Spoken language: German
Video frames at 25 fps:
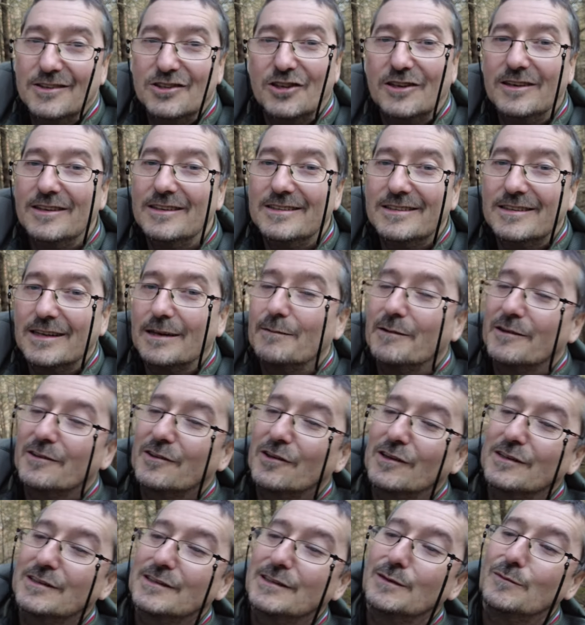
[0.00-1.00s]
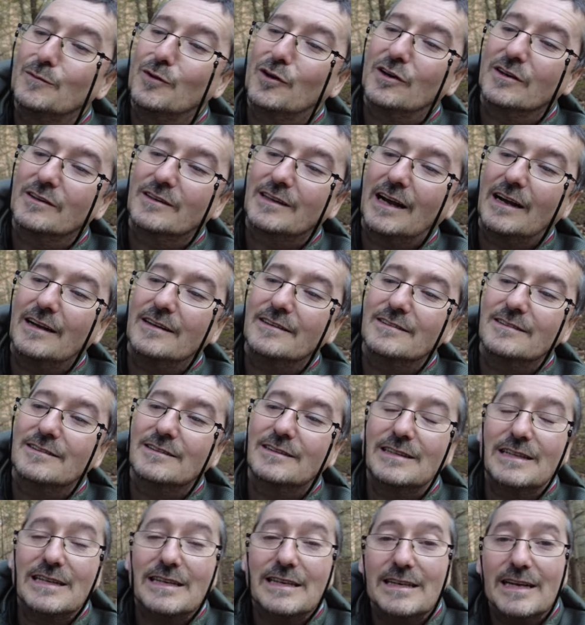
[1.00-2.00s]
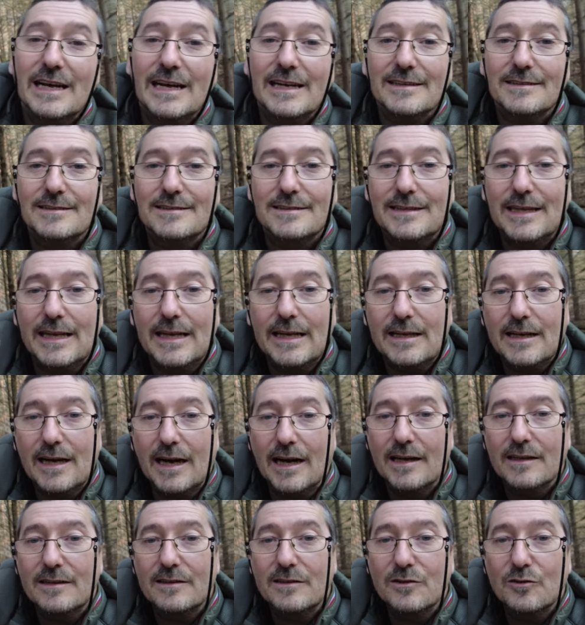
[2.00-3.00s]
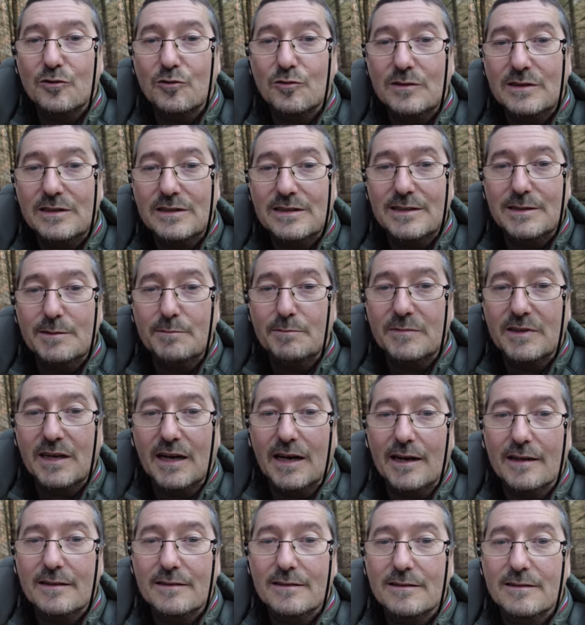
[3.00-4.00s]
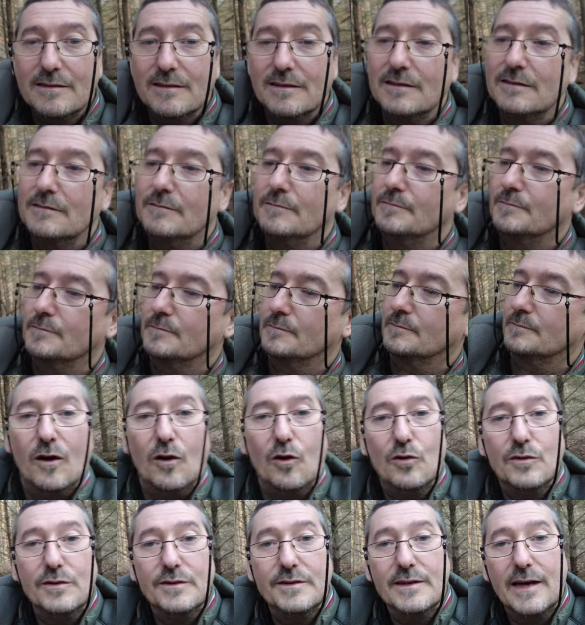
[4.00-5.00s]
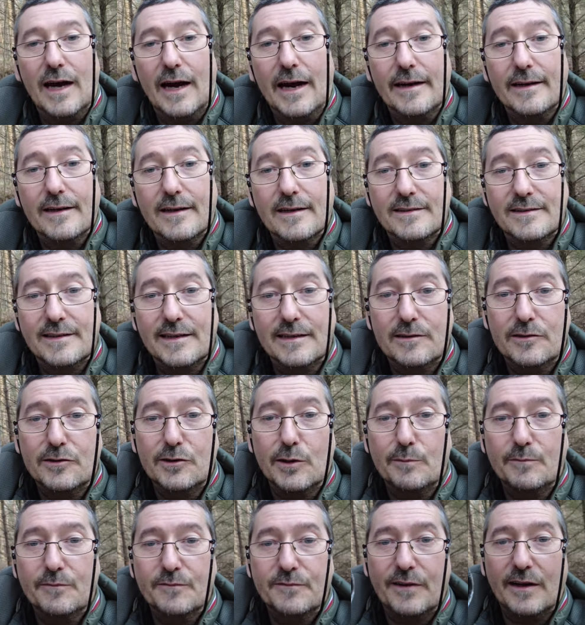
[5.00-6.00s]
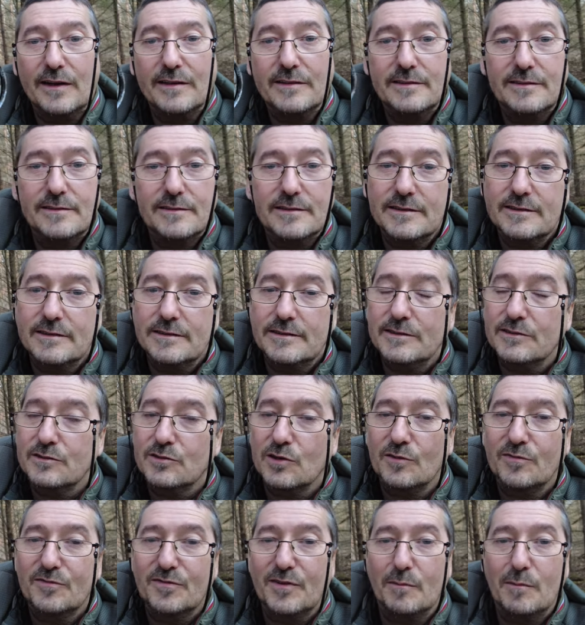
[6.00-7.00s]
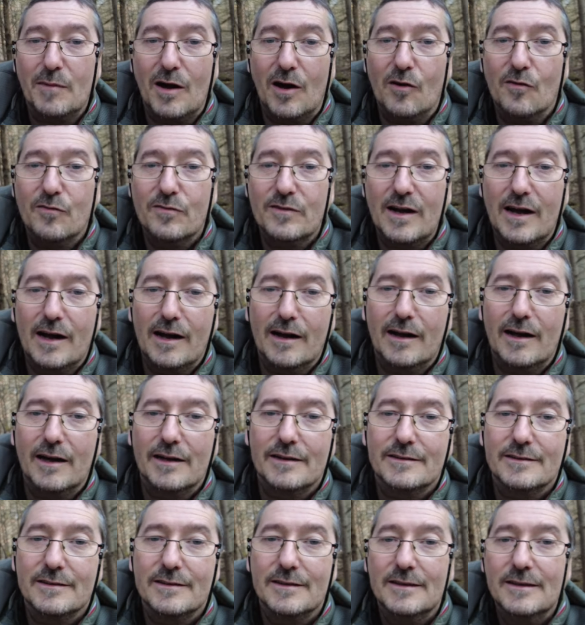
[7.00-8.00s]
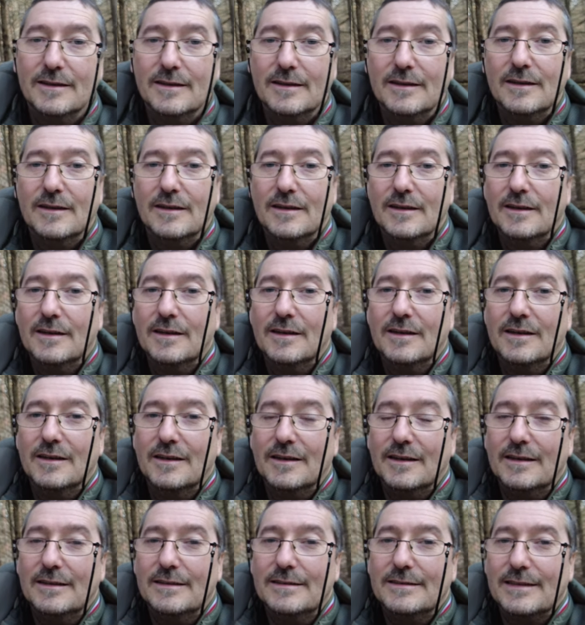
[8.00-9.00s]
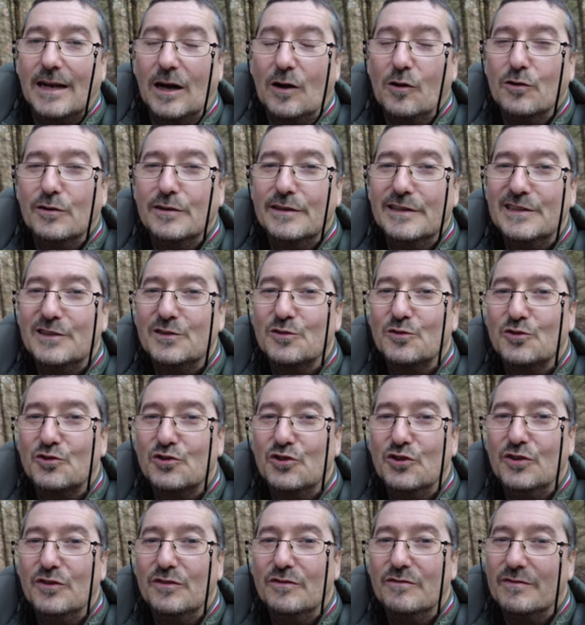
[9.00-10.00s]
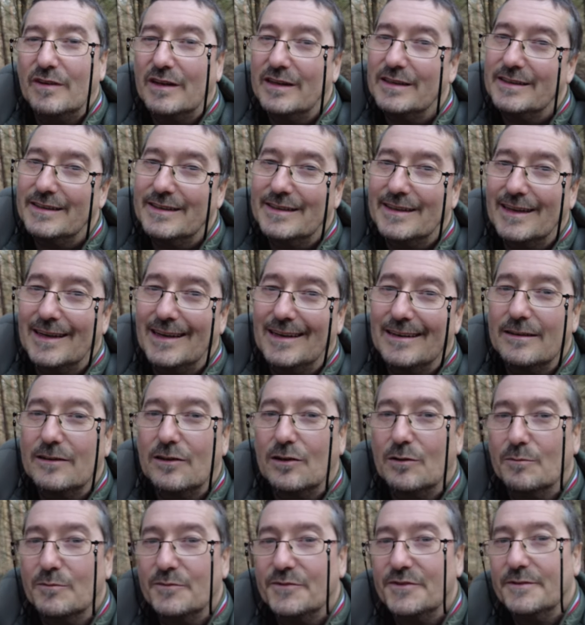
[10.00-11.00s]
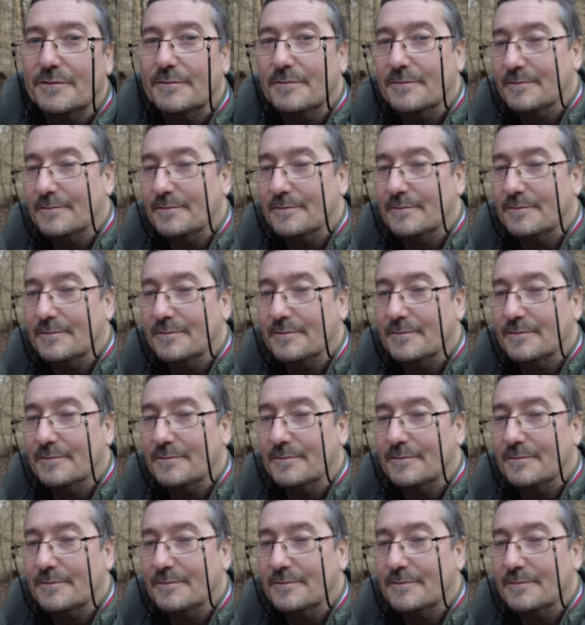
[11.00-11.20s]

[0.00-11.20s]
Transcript: schließt aber trotzdem noch, da ist die SD-Karte und die SIM-Karte drin und ein Reset-Knopf, falls sich die Software mal aufgehangen hat. Ist auch nicht so schön, weil jeder rankommt.